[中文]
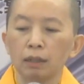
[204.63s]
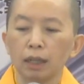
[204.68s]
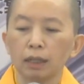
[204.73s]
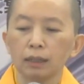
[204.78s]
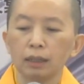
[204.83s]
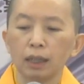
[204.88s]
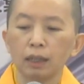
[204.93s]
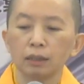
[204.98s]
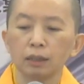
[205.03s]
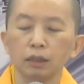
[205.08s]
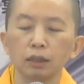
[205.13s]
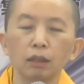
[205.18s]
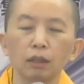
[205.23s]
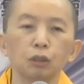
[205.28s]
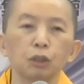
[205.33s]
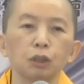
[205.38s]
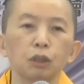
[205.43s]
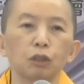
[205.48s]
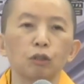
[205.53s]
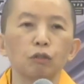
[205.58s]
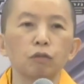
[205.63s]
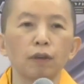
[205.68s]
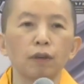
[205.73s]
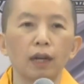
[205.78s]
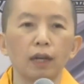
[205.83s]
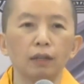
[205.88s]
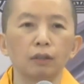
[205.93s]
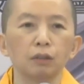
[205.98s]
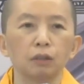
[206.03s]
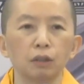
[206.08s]
大家知道修
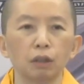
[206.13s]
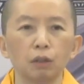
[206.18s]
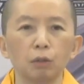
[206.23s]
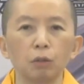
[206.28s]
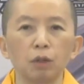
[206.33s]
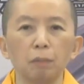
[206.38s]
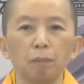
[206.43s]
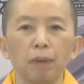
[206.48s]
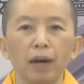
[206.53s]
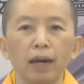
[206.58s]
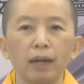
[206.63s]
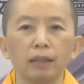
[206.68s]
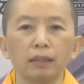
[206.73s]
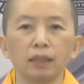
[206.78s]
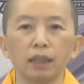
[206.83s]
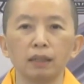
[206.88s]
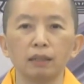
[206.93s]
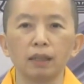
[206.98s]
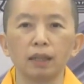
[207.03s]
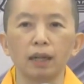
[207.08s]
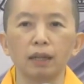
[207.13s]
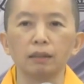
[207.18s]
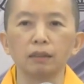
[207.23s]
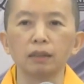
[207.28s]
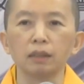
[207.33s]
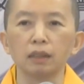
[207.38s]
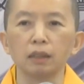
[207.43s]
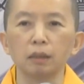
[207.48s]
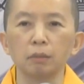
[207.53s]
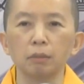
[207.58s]
法的时候会拍掌弹
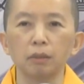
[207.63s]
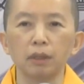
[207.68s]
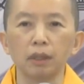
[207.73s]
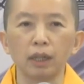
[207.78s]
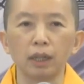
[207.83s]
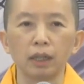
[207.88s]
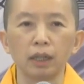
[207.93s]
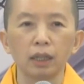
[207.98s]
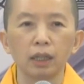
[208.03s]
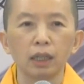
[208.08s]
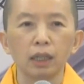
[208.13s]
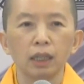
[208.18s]
指，对不对？